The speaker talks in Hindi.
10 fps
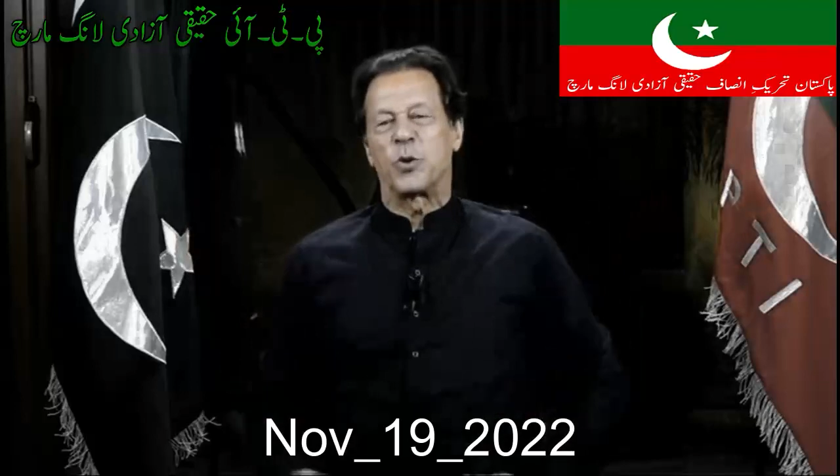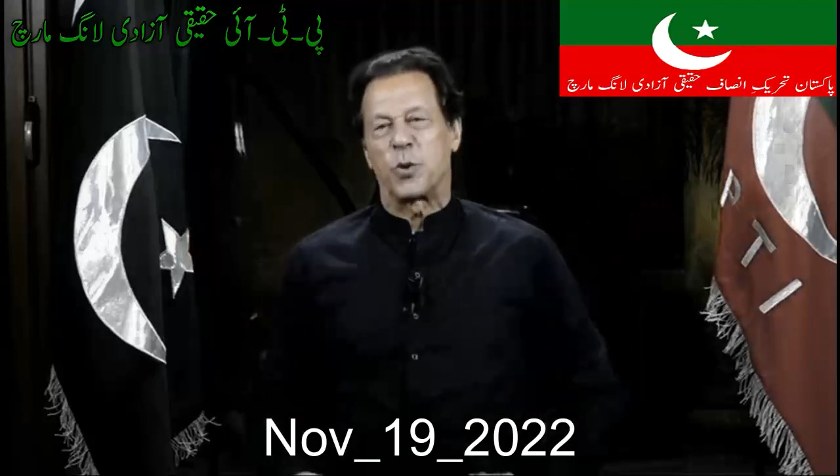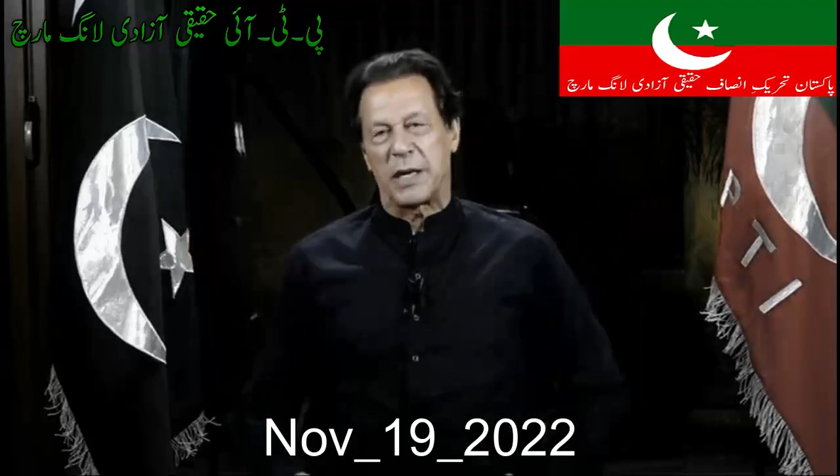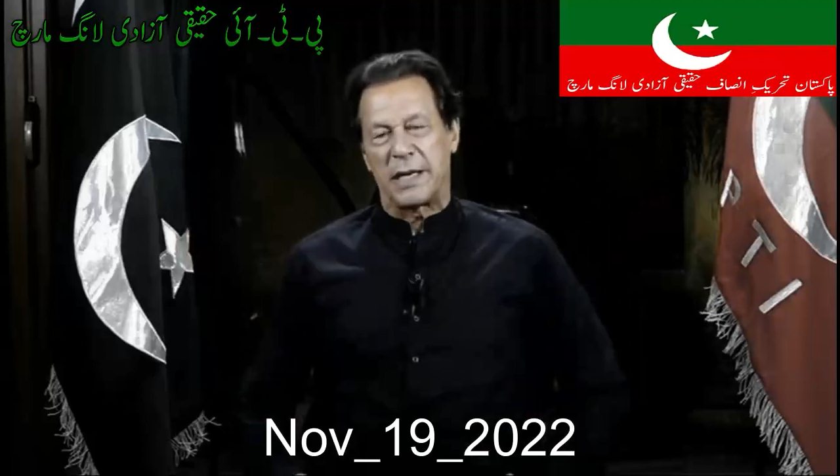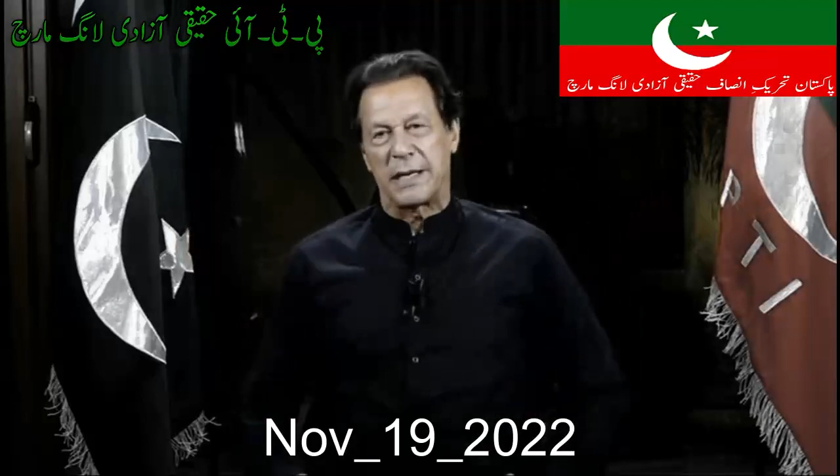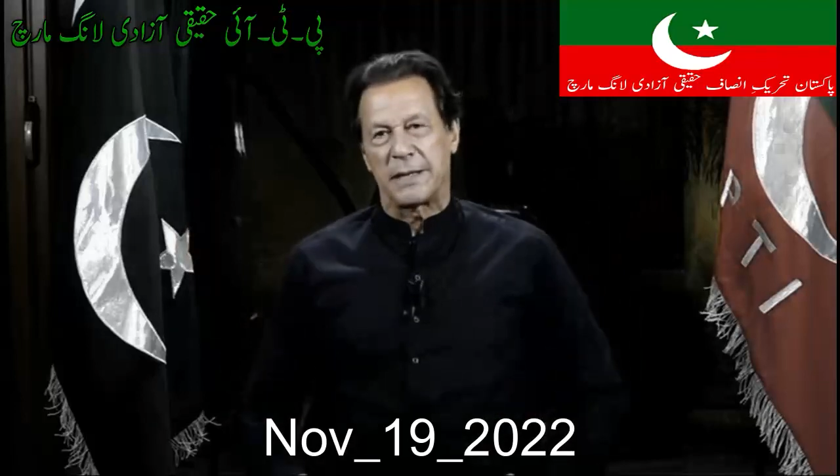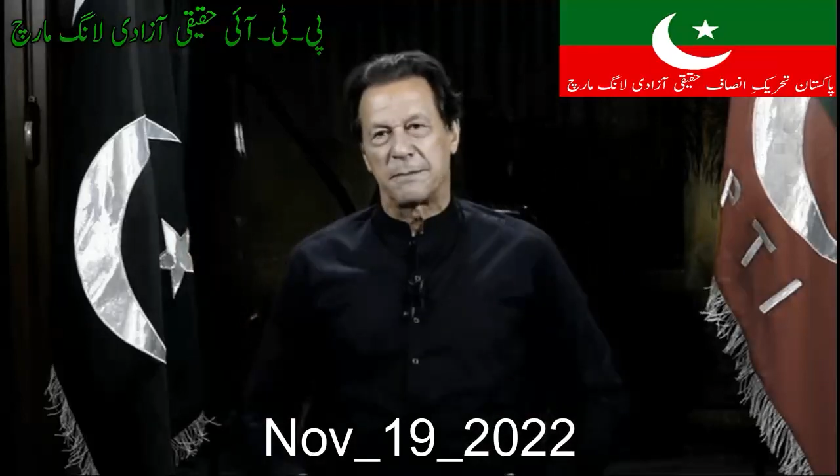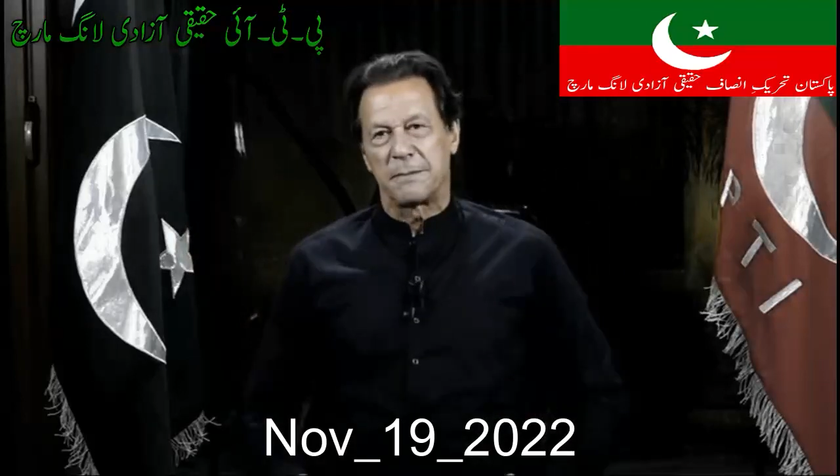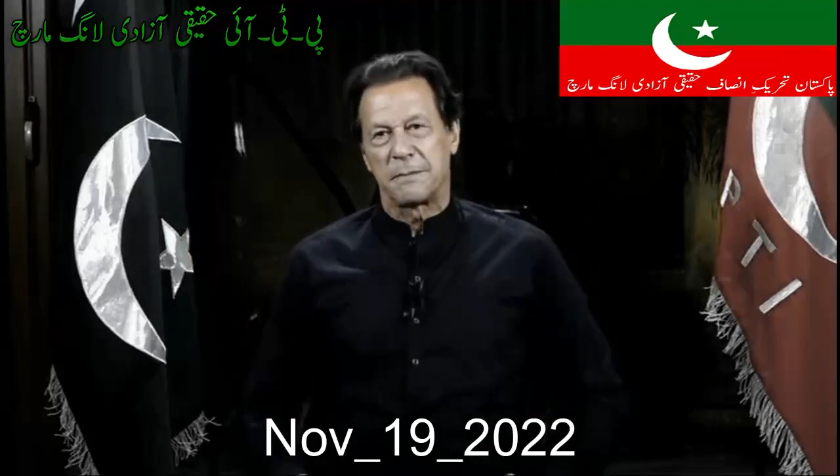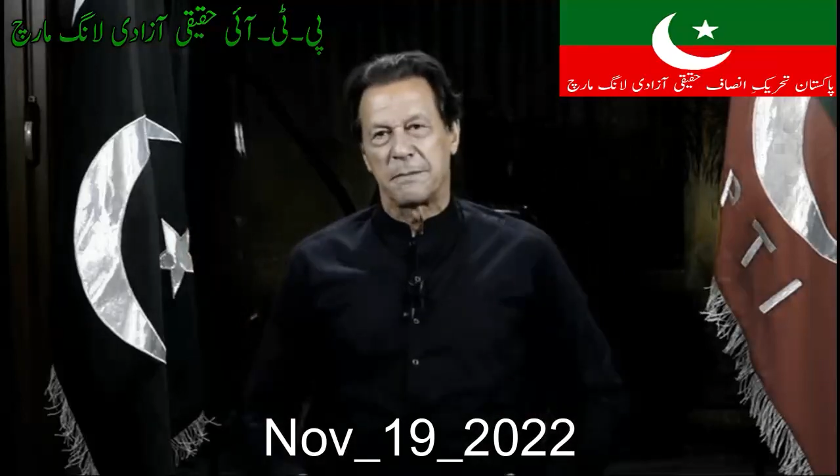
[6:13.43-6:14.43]
रोका
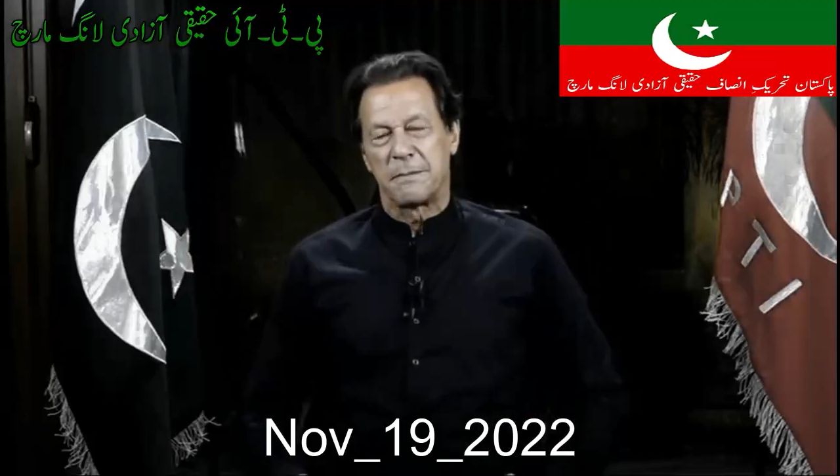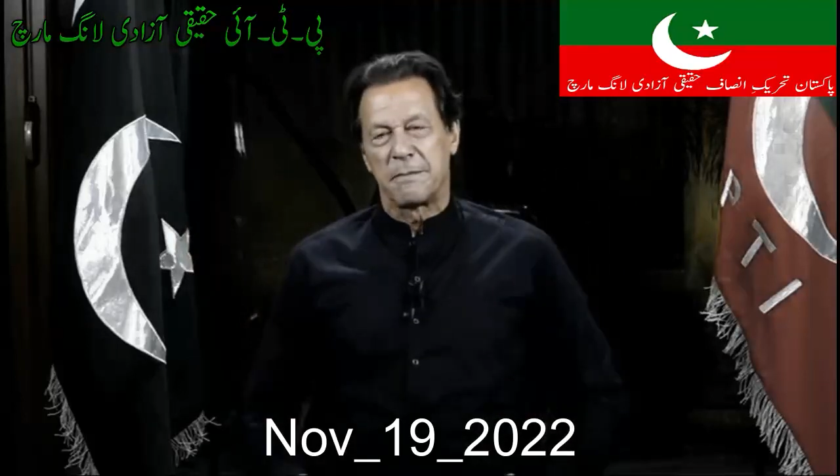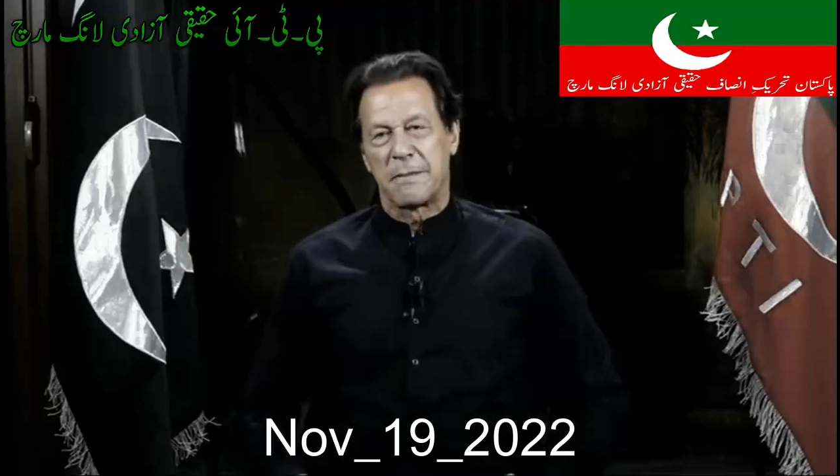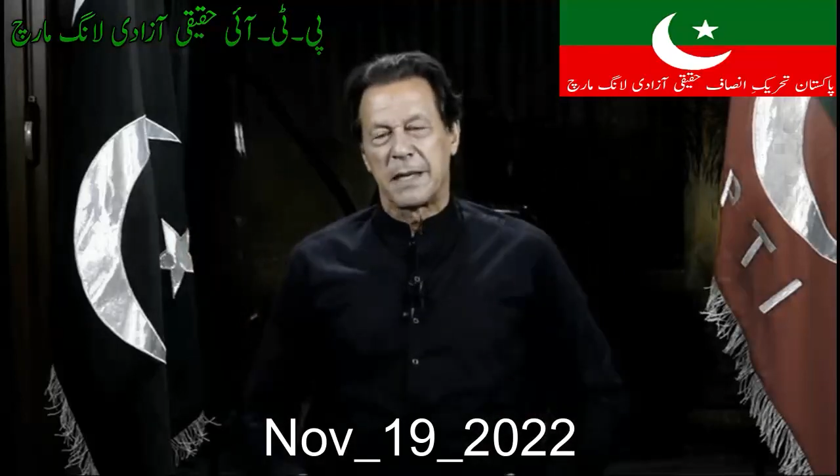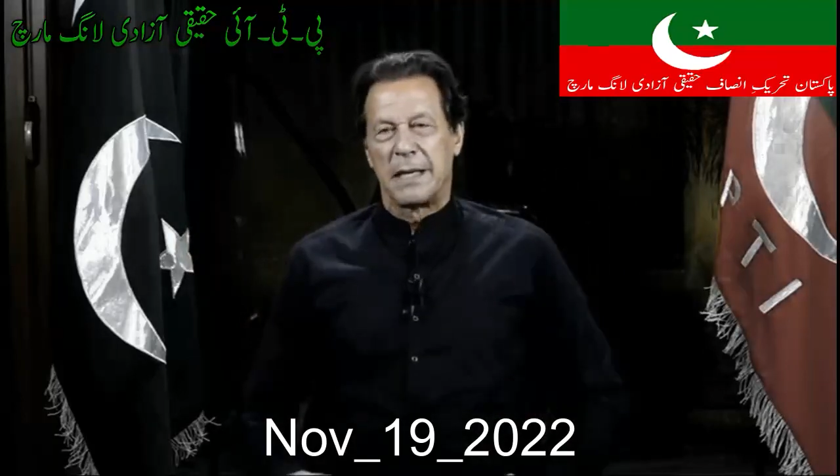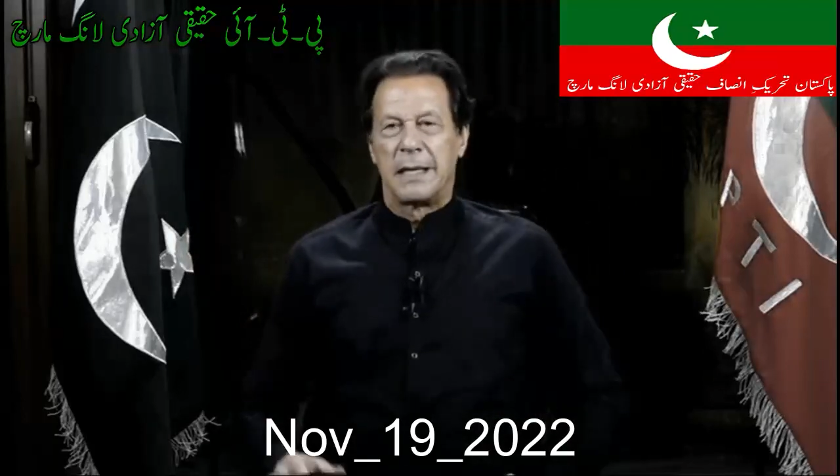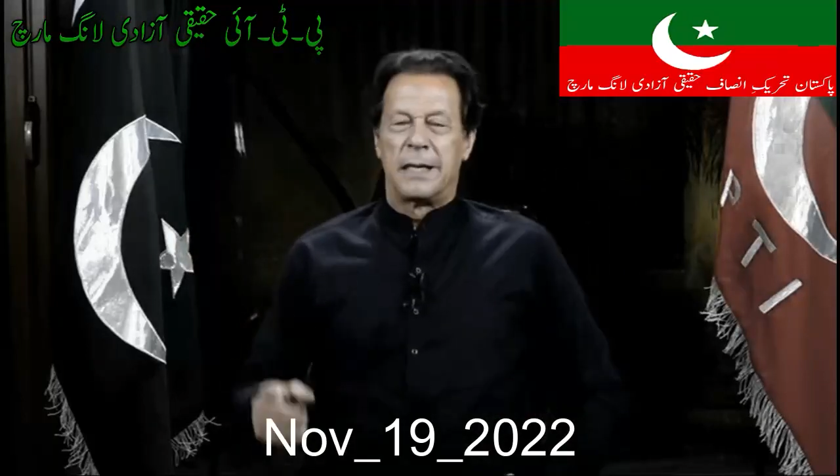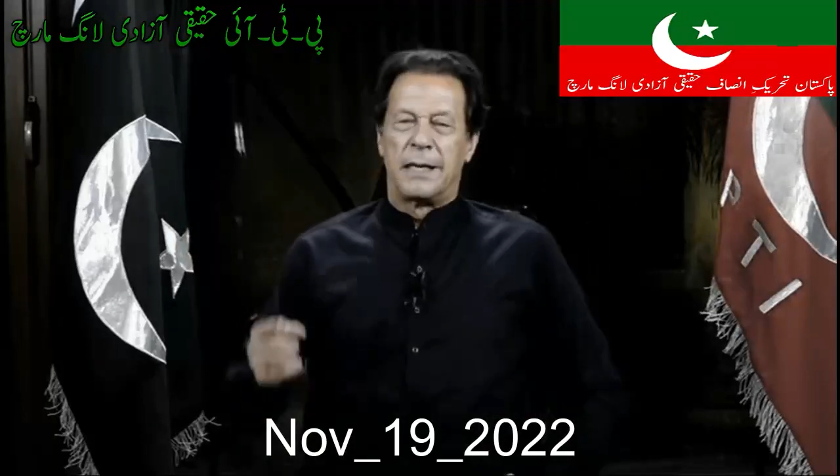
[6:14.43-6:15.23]
नहीं